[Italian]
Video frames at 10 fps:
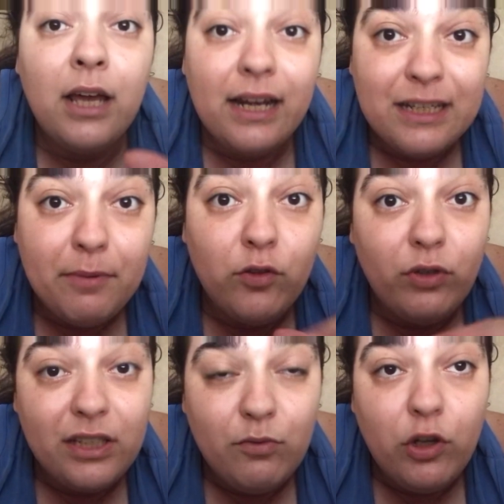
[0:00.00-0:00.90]
la
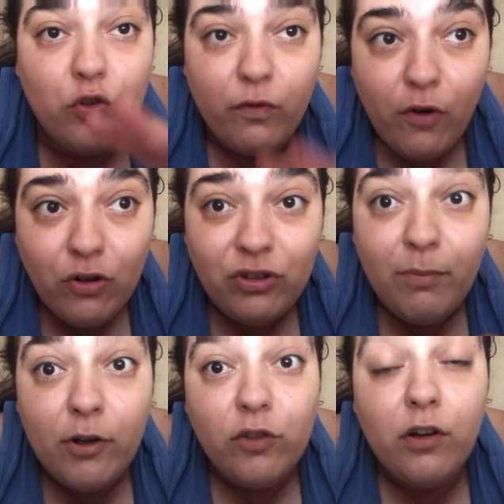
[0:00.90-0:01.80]
Spadori e Simone sono forti,
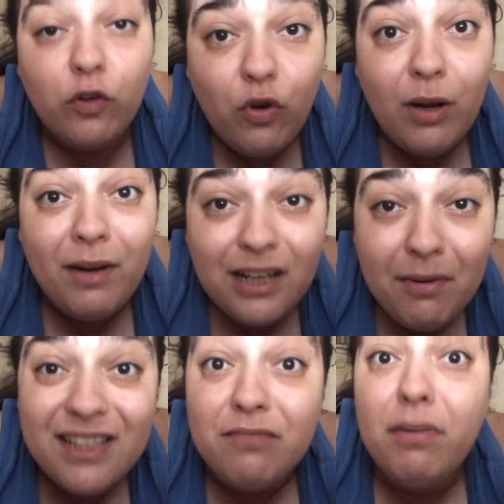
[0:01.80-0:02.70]
però devono ancora
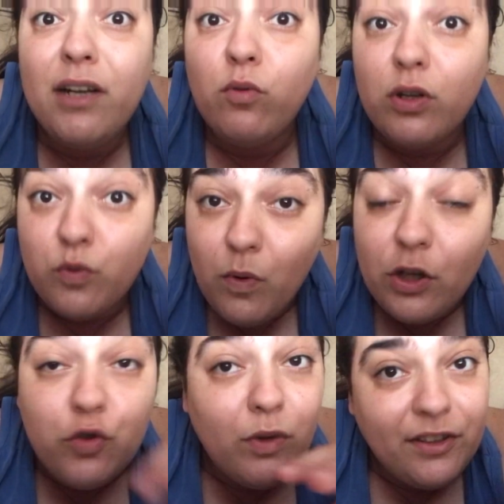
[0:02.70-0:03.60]
amalgamarsi bene con la squadra,
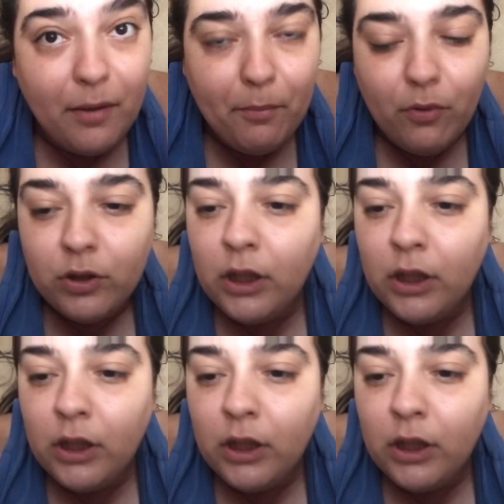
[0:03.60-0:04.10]
ci vuole tempo.